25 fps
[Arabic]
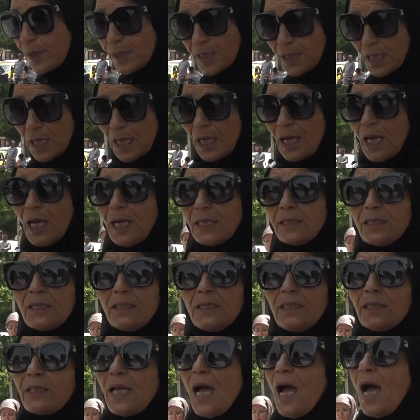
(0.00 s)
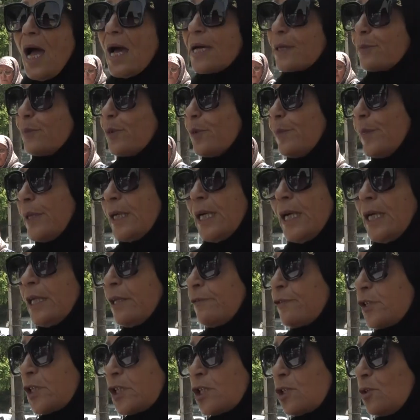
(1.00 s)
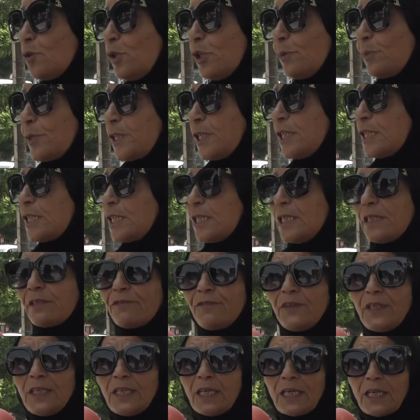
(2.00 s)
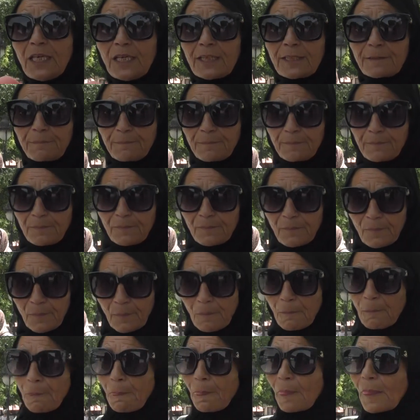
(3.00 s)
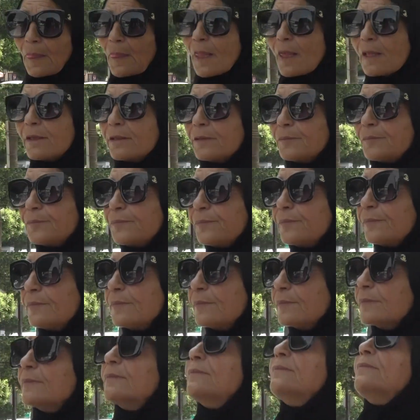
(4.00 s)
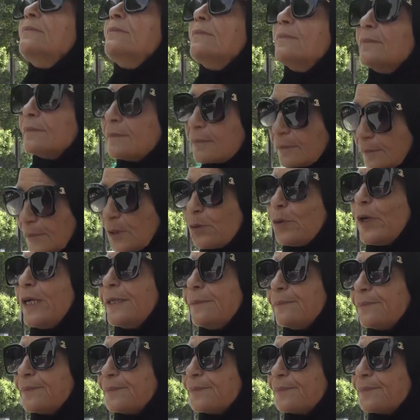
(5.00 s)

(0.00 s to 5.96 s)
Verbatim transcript: وياها قاعدين يتحاربوا ما نعرفش شنو اللي باش يصير في الاخر يعني ودك مهدد بالحبس تو جرت الكريديت وي